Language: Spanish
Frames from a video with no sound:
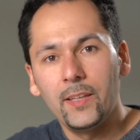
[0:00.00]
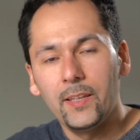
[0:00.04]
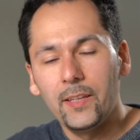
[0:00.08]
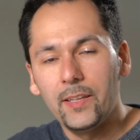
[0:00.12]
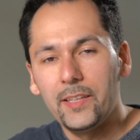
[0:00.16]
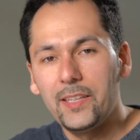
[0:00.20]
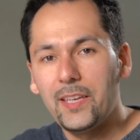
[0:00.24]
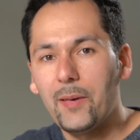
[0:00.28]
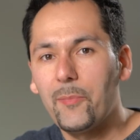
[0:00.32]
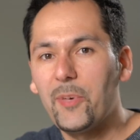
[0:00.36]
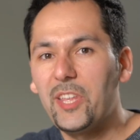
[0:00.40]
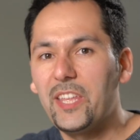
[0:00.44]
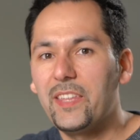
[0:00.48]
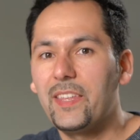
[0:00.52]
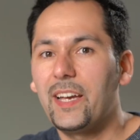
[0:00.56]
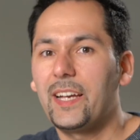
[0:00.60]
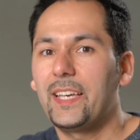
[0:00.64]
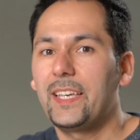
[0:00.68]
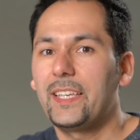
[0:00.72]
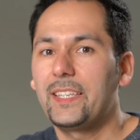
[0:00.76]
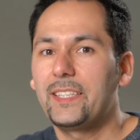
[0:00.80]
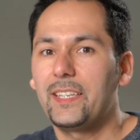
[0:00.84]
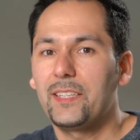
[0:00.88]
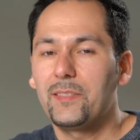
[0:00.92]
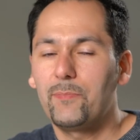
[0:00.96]
y a medida que
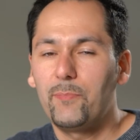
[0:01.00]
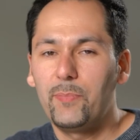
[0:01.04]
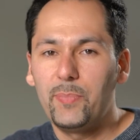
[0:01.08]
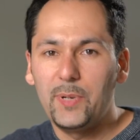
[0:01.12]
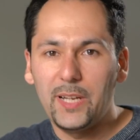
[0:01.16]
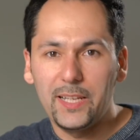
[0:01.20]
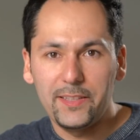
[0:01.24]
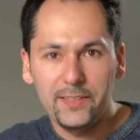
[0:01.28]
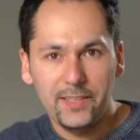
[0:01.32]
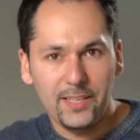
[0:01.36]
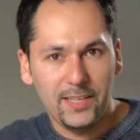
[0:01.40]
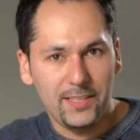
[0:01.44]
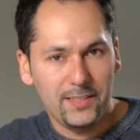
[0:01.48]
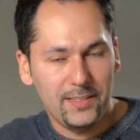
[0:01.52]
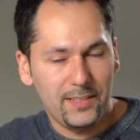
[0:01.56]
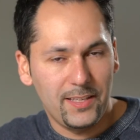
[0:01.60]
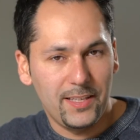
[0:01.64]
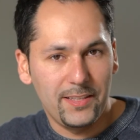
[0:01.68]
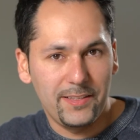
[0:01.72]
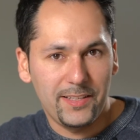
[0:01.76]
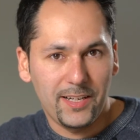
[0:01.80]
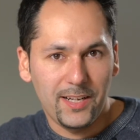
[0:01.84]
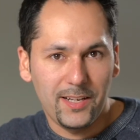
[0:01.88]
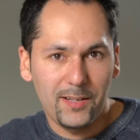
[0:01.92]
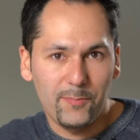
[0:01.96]
esas plantas
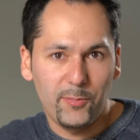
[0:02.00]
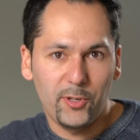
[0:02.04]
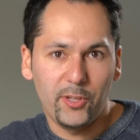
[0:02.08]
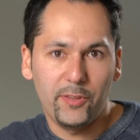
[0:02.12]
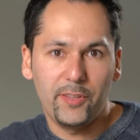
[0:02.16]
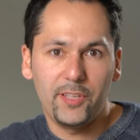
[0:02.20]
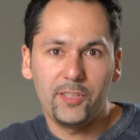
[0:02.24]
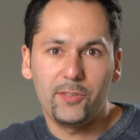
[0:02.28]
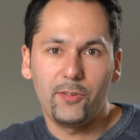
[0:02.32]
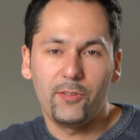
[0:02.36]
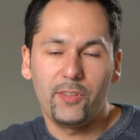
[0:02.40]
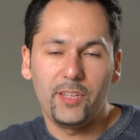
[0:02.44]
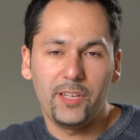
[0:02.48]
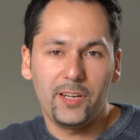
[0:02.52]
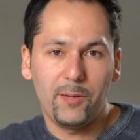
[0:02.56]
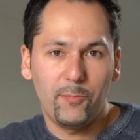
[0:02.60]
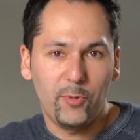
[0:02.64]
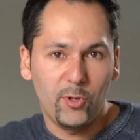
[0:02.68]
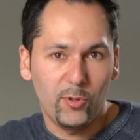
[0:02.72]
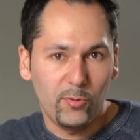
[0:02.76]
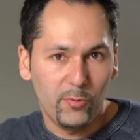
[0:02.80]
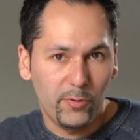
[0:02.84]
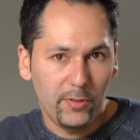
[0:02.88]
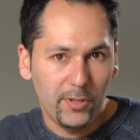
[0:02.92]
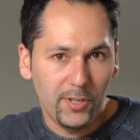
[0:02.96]
entran en el proceso de
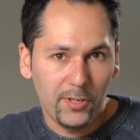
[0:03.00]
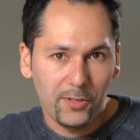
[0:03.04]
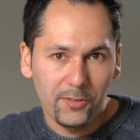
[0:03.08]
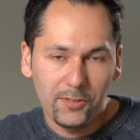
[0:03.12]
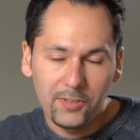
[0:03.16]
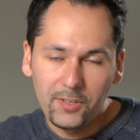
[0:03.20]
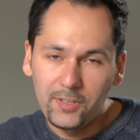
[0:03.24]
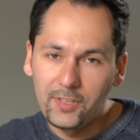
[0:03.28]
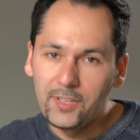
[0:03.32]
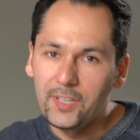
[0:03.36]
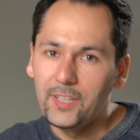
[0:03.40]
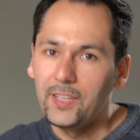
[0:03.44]
reproducción